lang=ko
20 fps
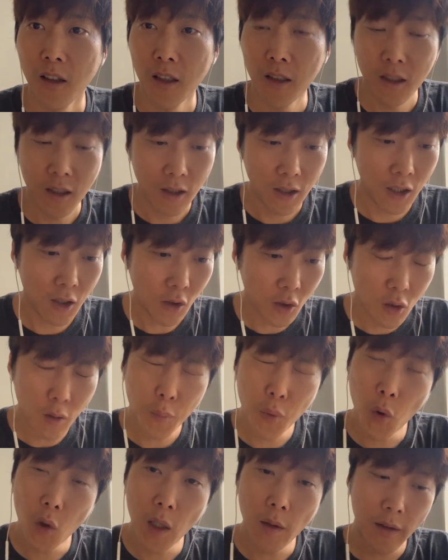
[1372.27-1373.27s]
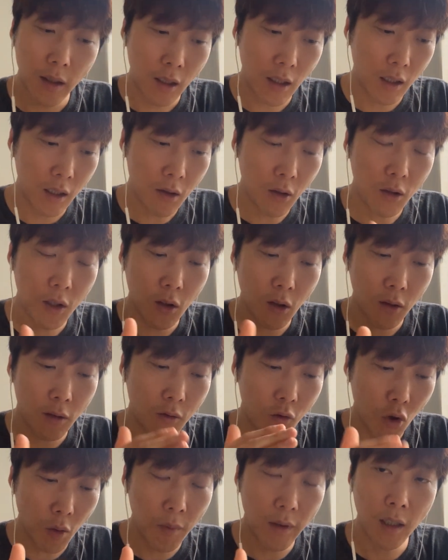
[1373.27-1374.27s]
그 이런 이런 프로그램 있으니 이런
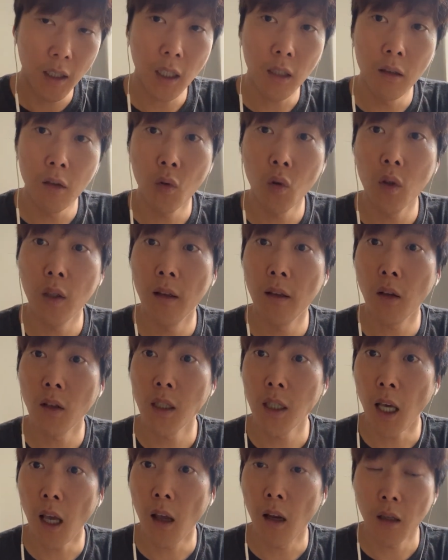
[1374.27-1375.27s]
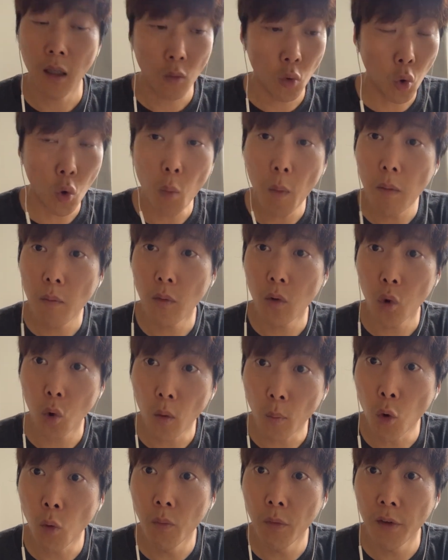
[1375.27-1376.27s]
이런 수업 있으니까 듣고 리서치해. 그냥 졸업
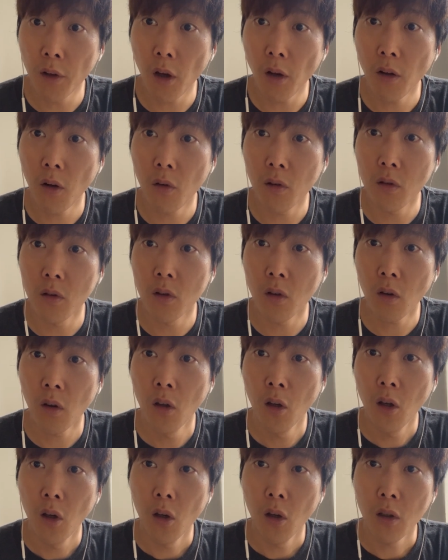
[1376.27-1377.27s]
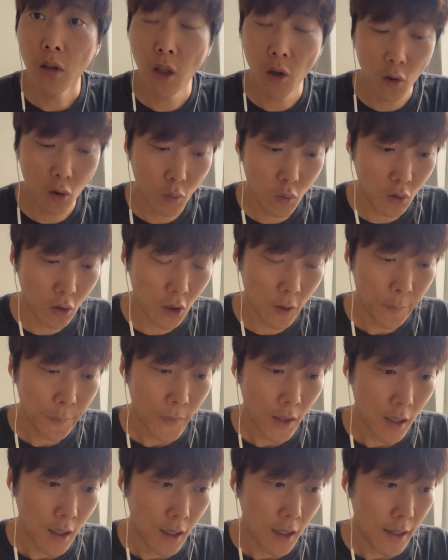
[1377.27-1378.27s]
졸업 논문 써야 되거든요. 근데
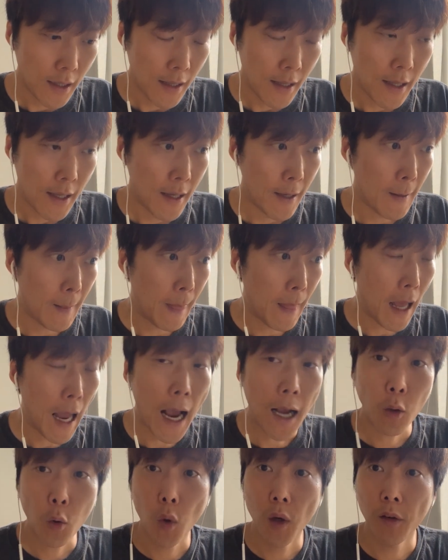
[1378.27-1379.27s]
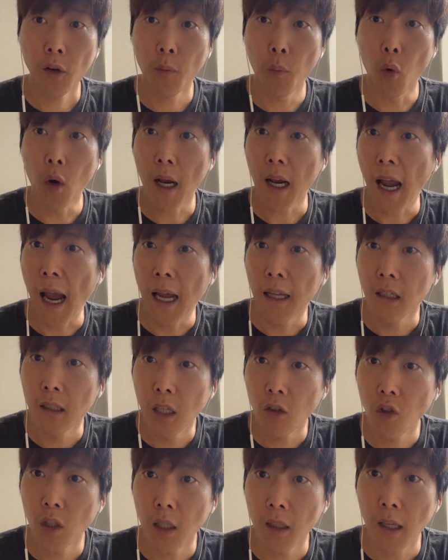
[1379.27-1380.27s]
여러분들 학교에서 뭔가
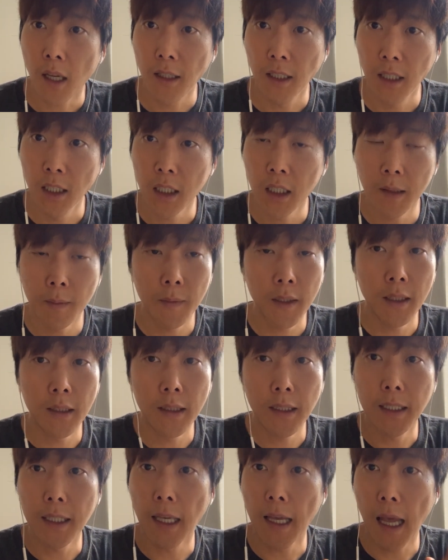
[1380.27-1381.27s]
가이드를 해주겠다. 지금은